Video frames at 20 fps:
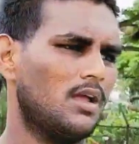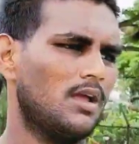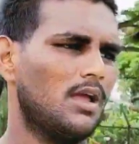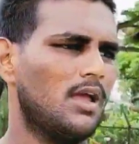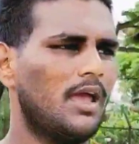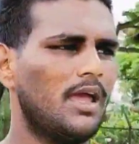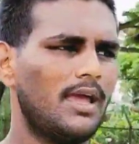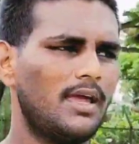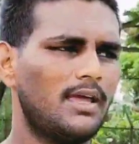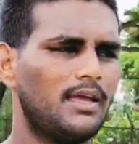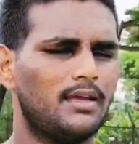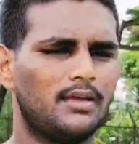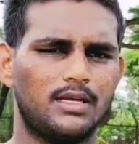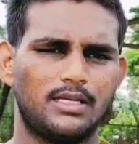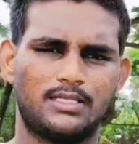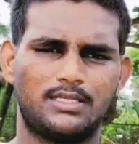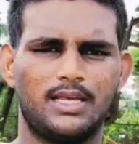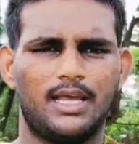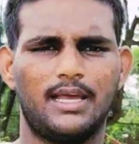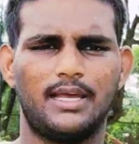है
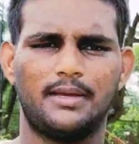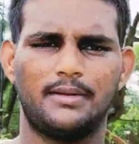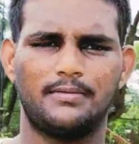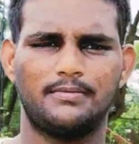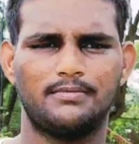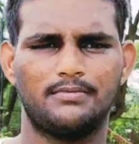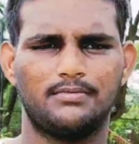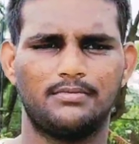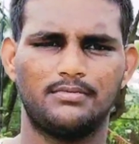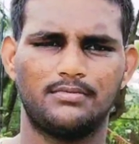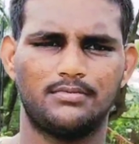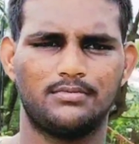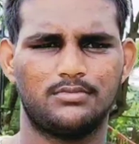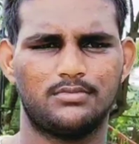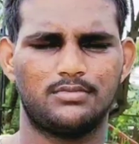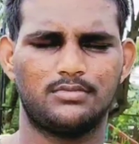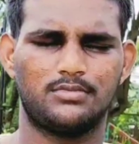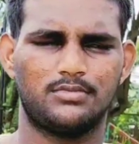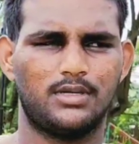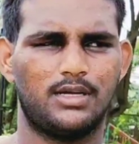अच्छा है
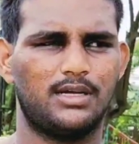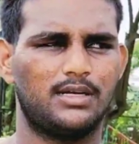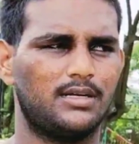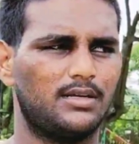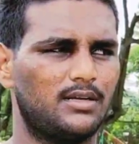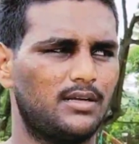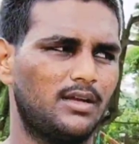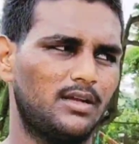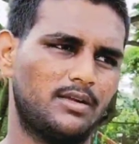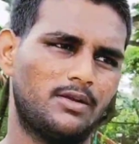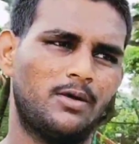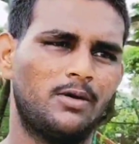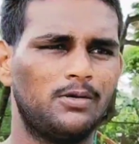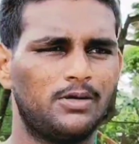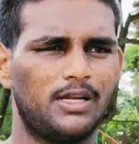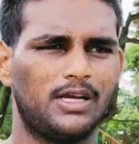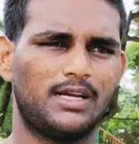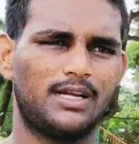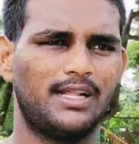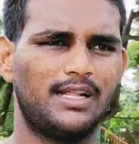रोंगटे खड़े
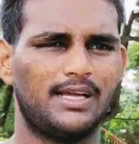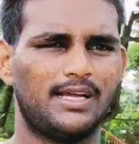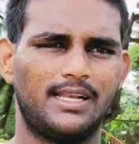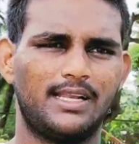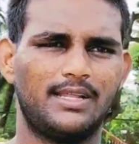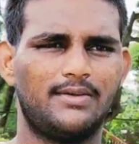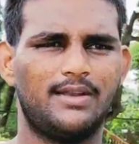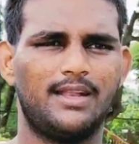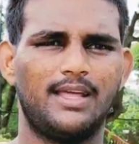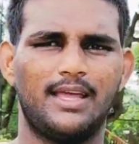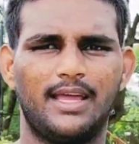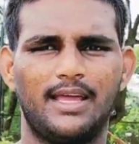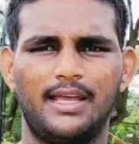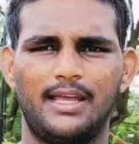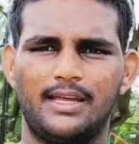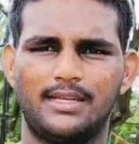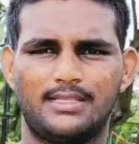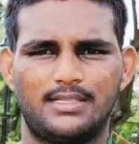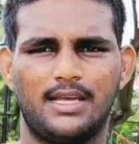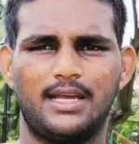रोंगटे खड़े करने वाला है
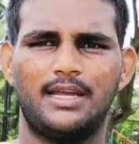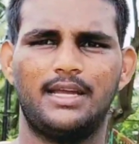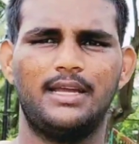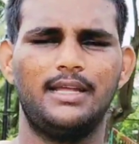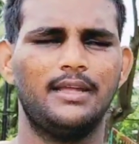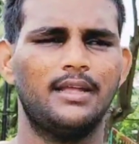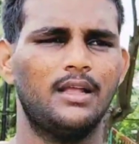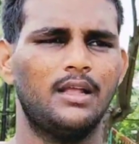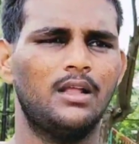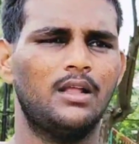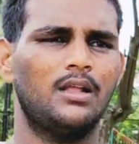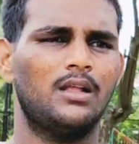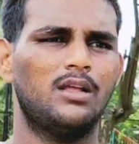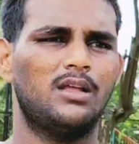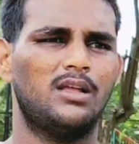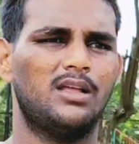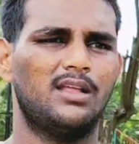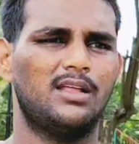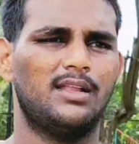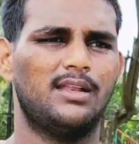अच्छा है
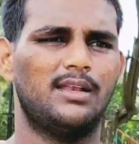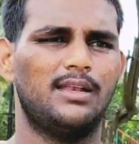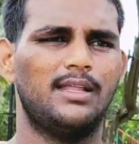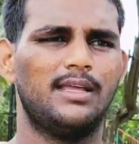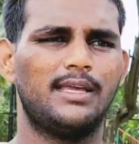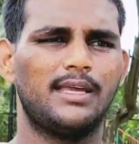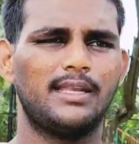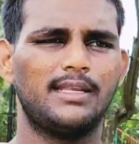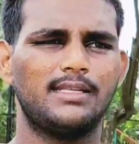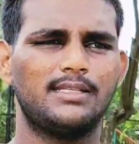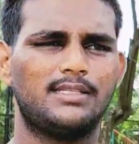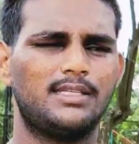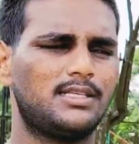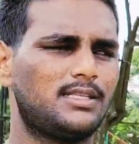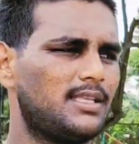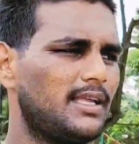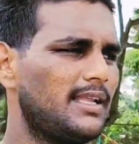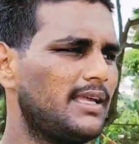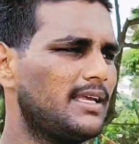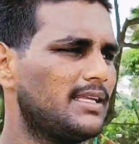लेकिन
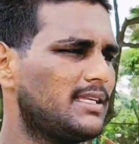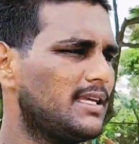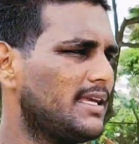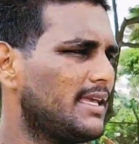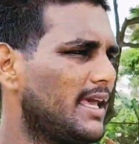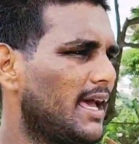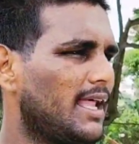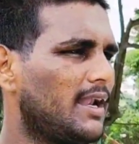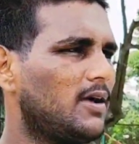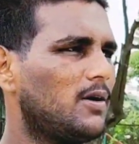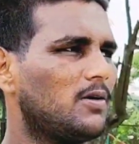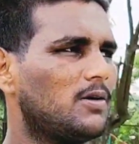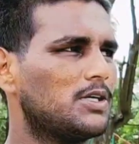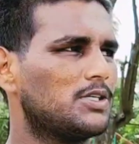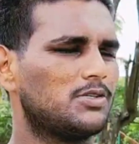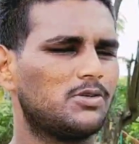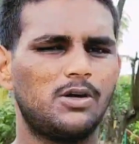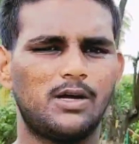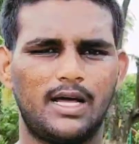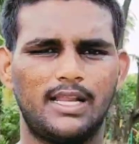जिस तरीके से 11
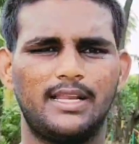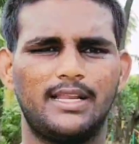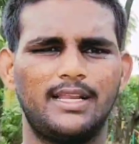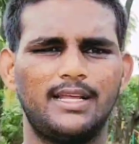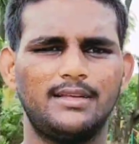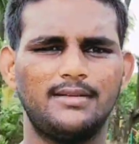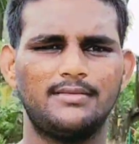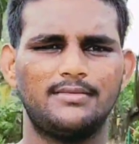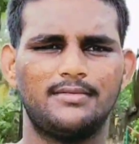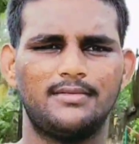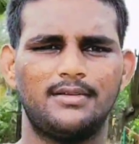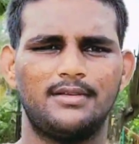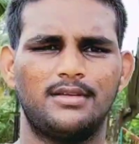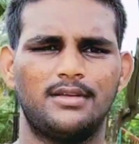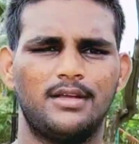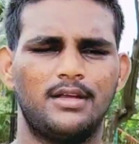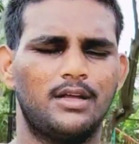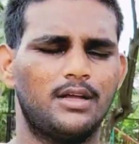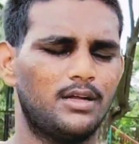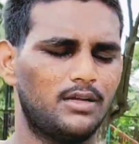अगस्त को आ रही है ना जी
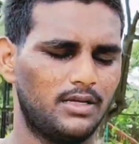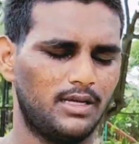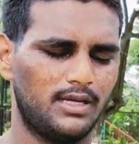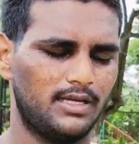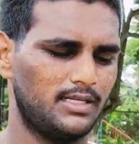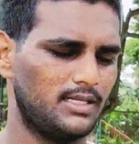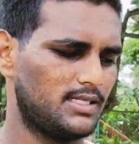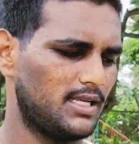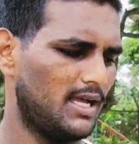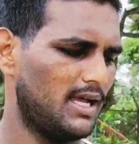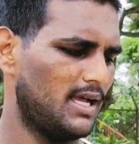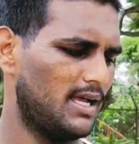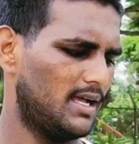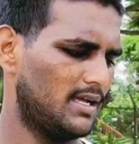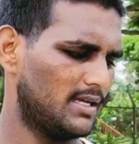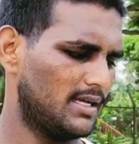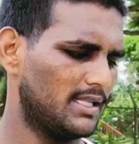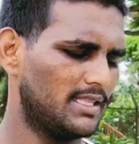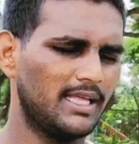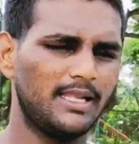जैसा
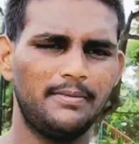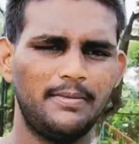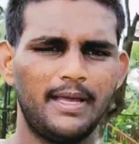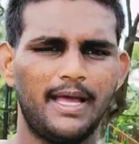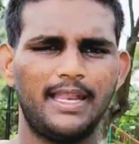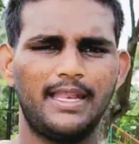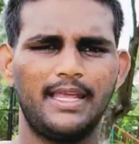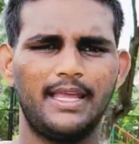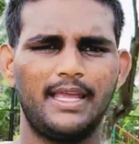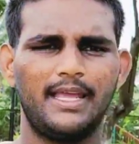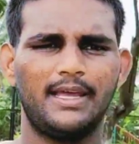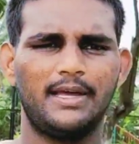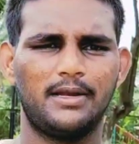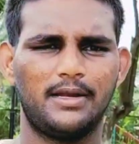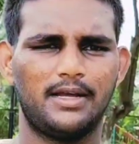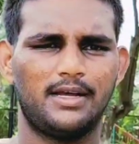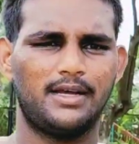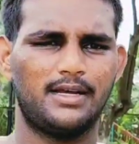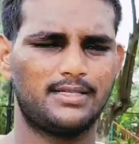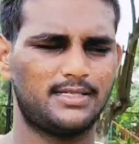गदर भी आ रही है
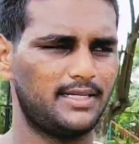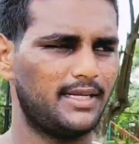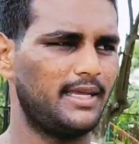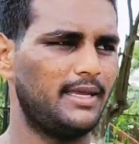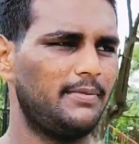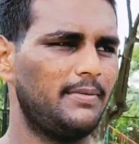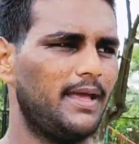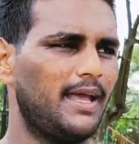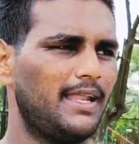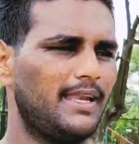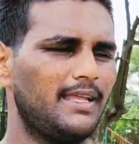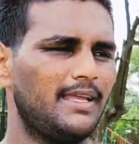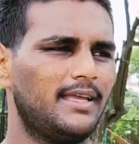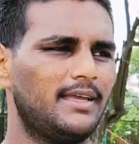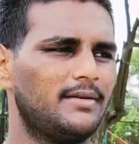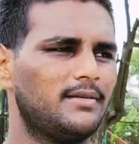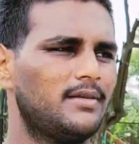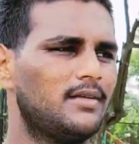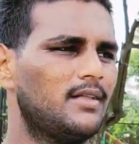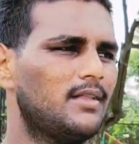और अक्षय ही भी आ रही
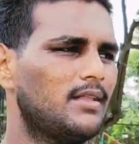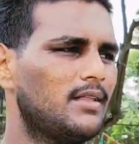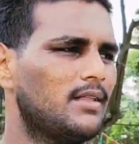है